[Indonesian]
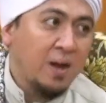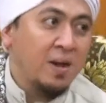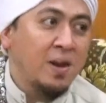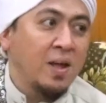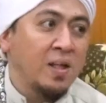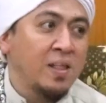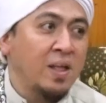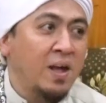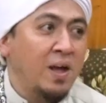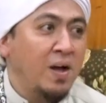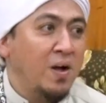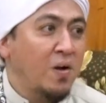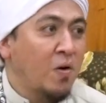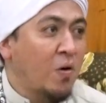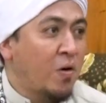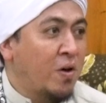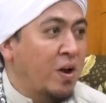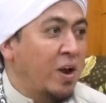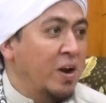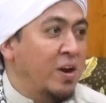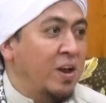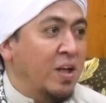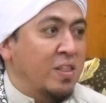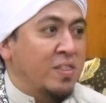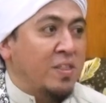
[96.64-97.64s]
Ada dah
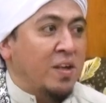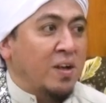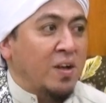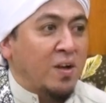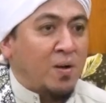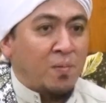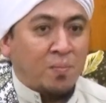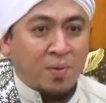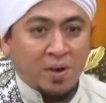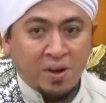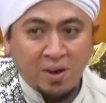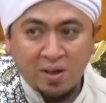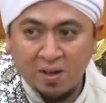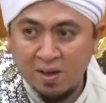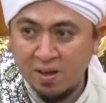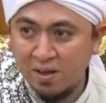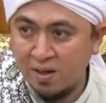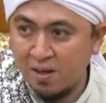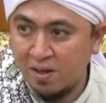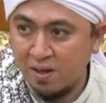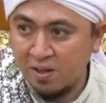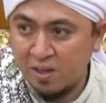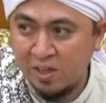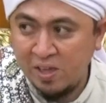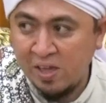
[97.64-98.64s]
orang datang kepada
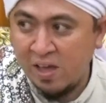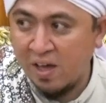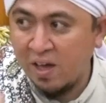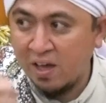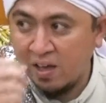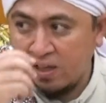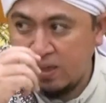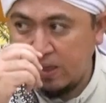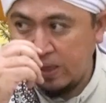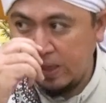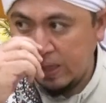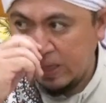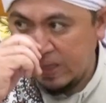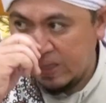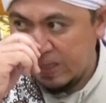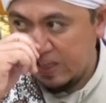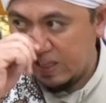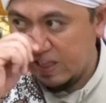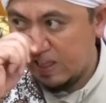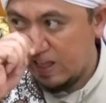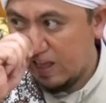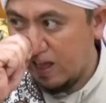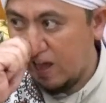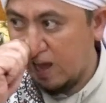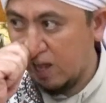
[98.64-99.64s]
kiai
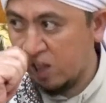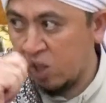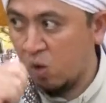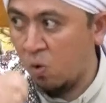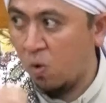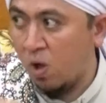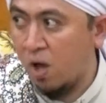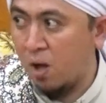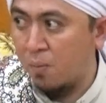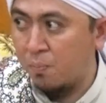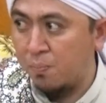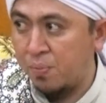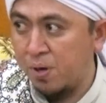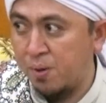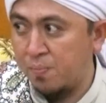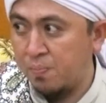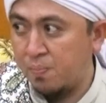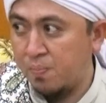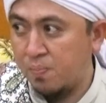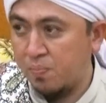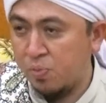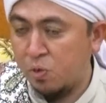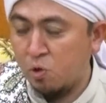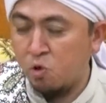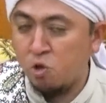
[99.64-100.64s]
atau
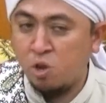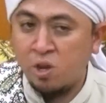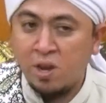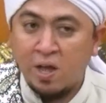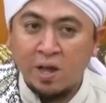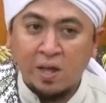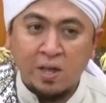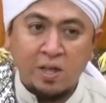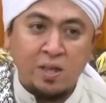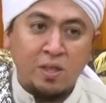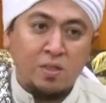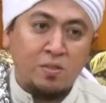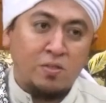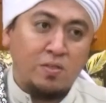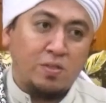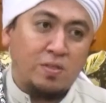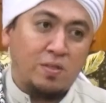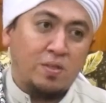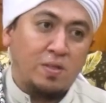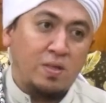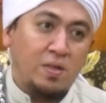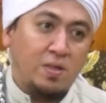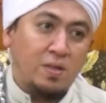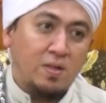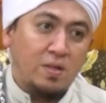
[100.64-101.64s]
habib terus
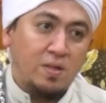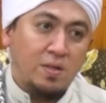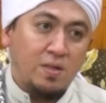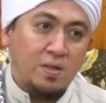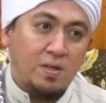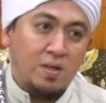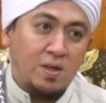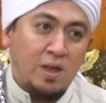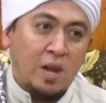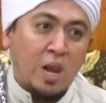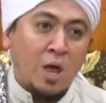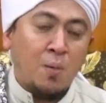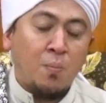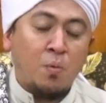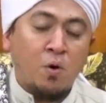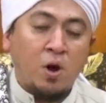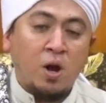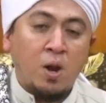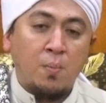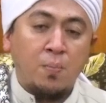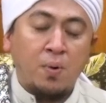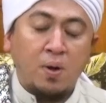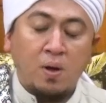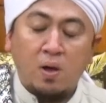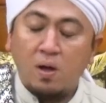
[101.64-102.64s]
nangis.
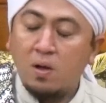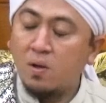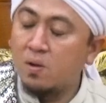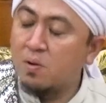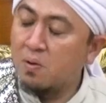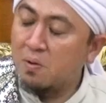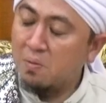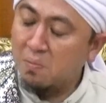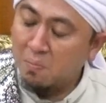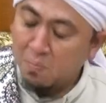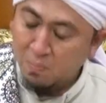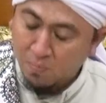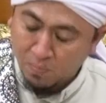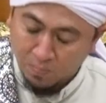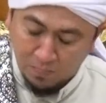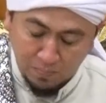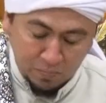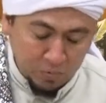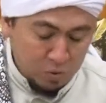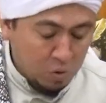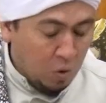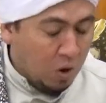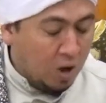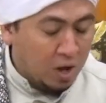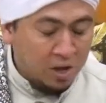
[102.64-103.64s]
Laporan apa?
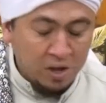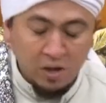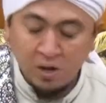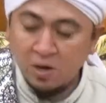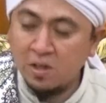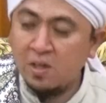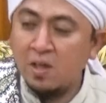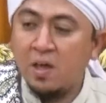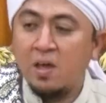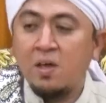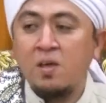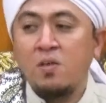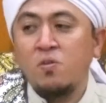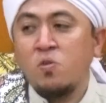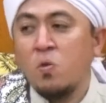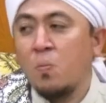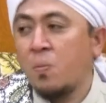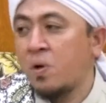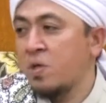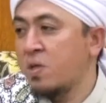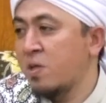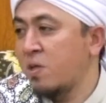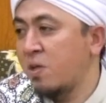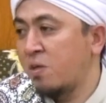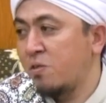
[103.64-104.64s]
Doakan kiai
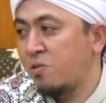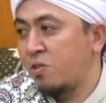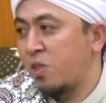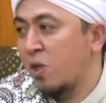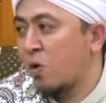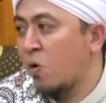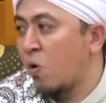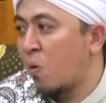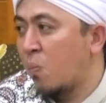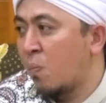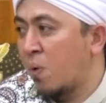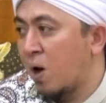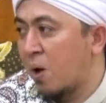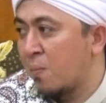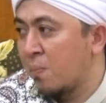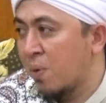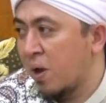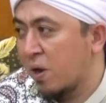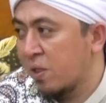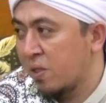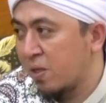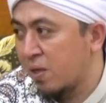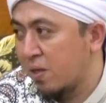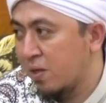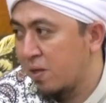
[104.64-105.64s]
supaya saya istiqomah
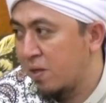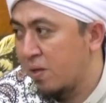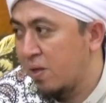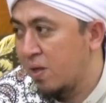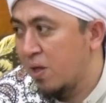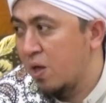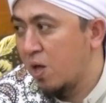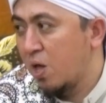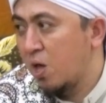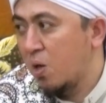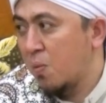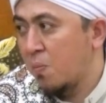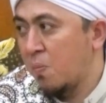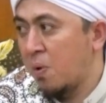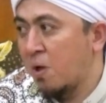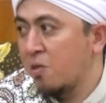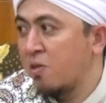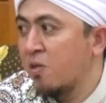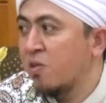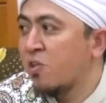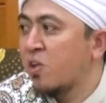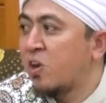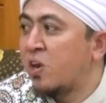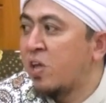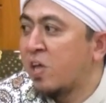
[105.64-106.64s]
amalnya.
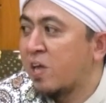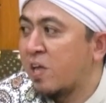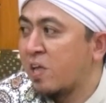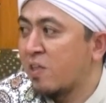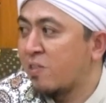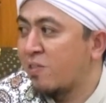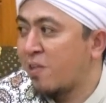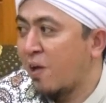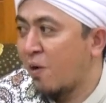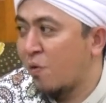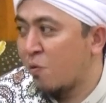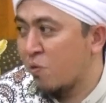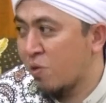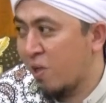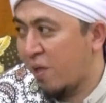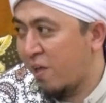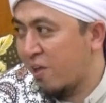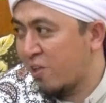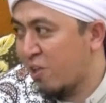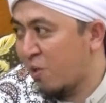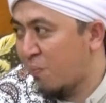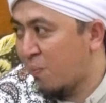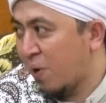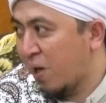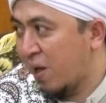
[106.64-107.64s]
Masih sedikit sanggup
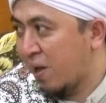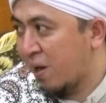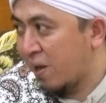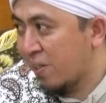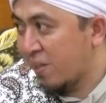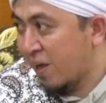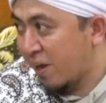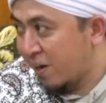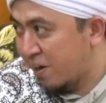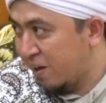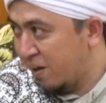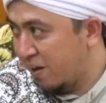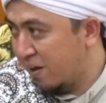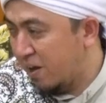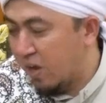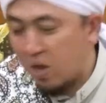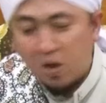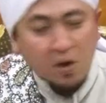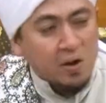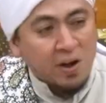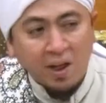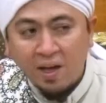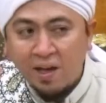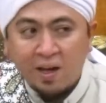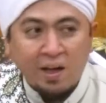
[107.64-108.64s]
saya sama herat. Ada?
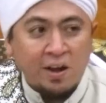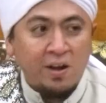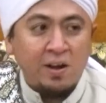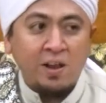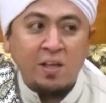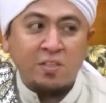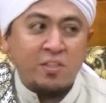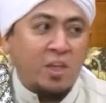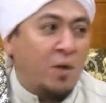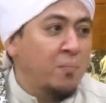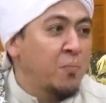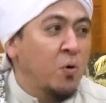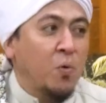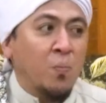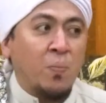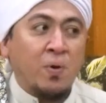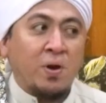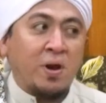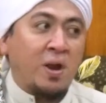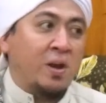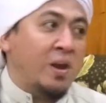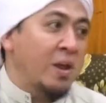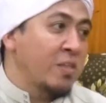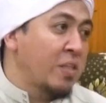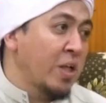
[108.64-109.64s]
Tidak ada. Saya belum
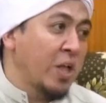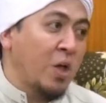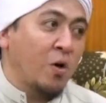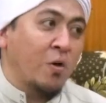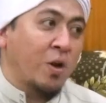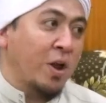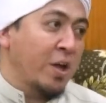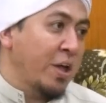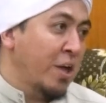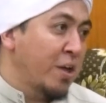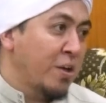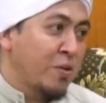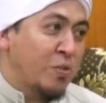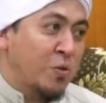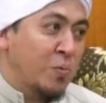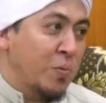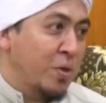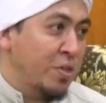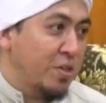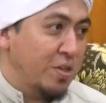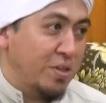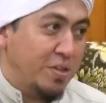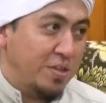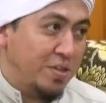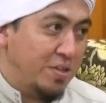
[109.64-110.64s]
pernah datangi orang kayak gitu
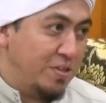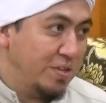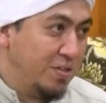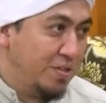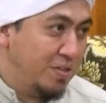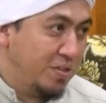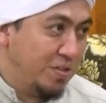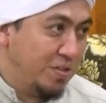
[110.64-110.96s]
masih.